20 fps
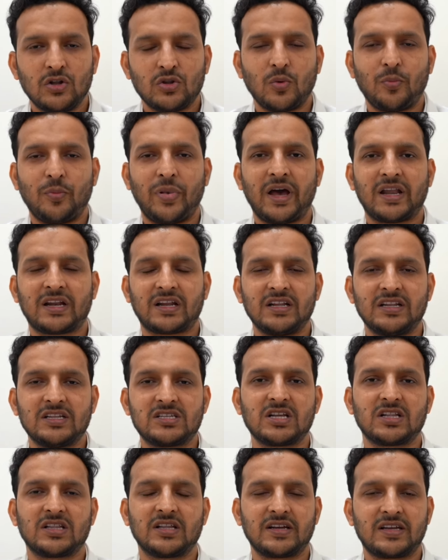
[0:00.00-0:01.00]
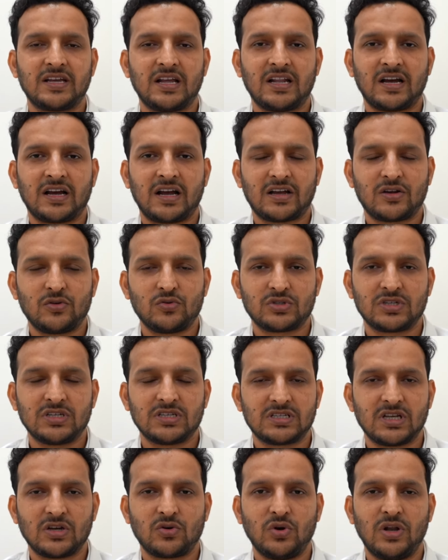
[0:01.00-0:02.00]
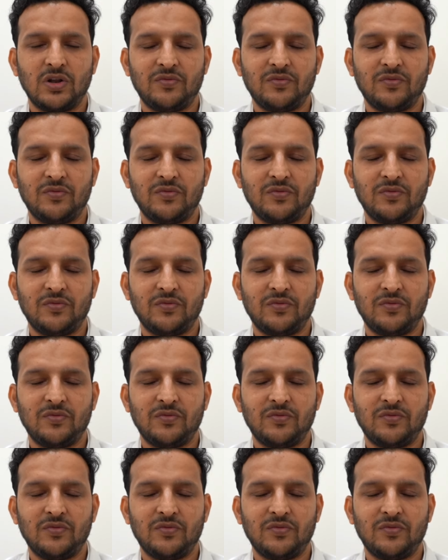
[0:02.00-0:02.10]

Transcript: तो पैर के नीचे तकिया लगा के उस हिस्से को